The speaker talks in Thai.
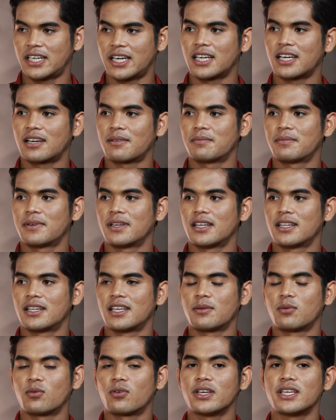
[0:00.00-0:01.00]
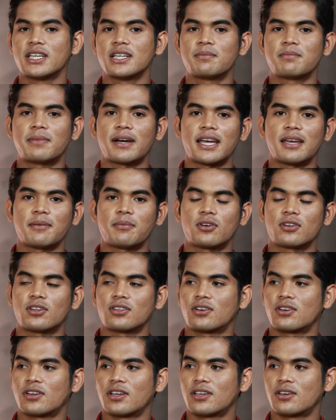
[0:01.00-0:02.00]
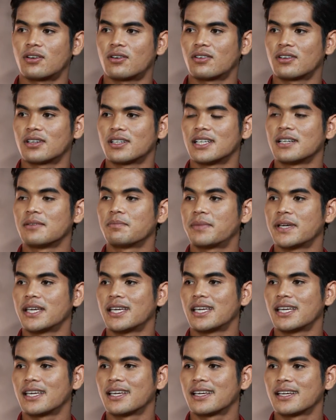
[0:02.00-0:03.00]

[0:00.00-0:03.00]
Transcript: ใช่ครับทีนี้ผมก็ยืมไปปตทระยองหนึ่งปี